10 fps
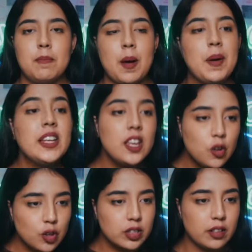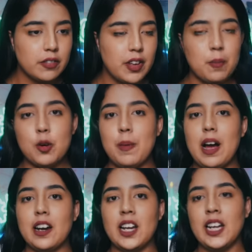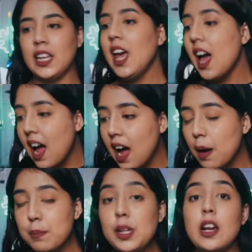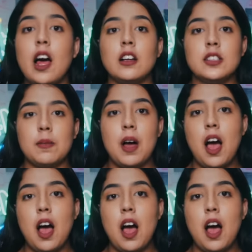Mamanya Yusuf yang merupakan neneknya A bilang sama